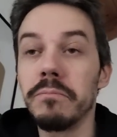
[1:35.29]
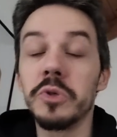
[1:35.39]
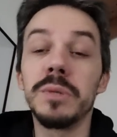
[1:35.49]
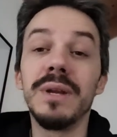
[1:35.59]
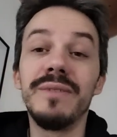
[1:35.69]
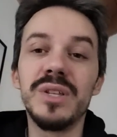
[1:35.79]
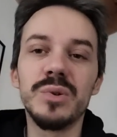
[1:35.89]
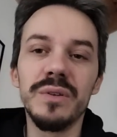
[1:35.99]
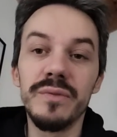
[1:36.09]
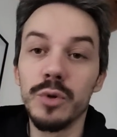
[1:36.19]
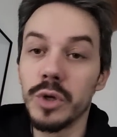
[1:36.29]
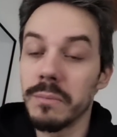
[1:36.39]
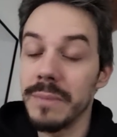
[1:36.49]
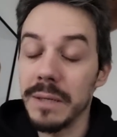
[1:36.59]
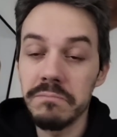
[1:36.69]
possibile vizio di
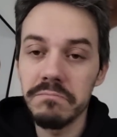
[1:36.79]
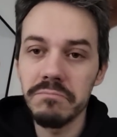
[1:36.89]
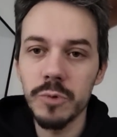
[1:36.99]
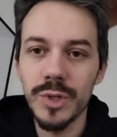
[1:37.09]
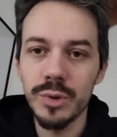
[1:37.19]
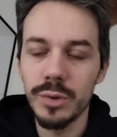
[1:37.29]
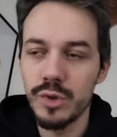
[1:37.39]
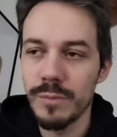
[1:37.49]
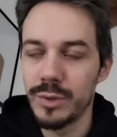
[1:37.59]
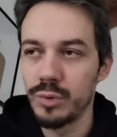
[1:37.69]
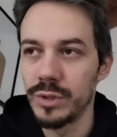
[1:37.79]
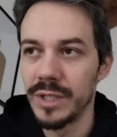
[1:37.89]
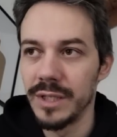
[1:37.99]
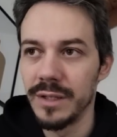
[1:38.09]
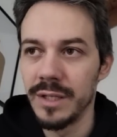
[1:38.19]
forma, mm, questo insomma è tutto da,
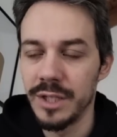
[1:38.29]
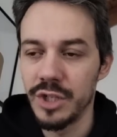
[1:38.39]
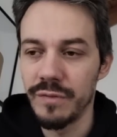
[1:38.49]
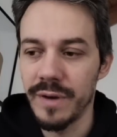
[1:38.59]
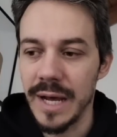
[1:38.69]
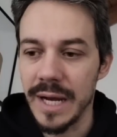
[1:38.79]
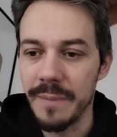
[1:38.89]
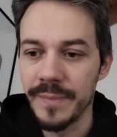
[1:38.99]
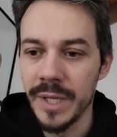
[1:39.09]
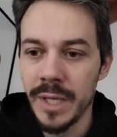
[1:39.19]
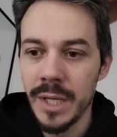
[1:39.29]
da decifrare,